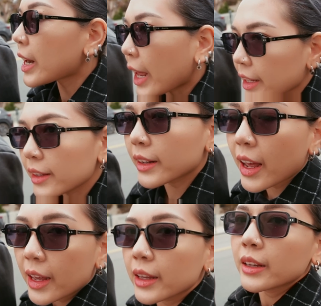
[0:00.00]
lạnh như thế
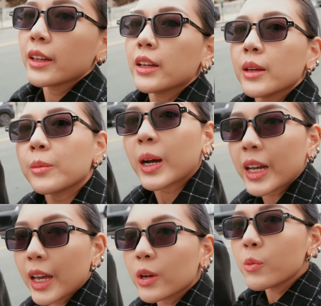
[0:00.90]
này mà
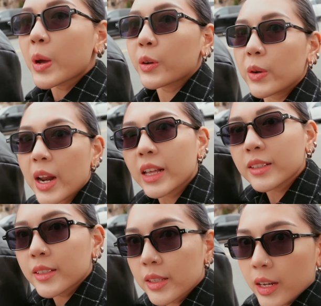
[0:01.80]
cái kính của mình nó
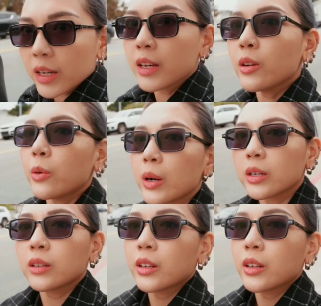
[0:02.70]
đen xì luôn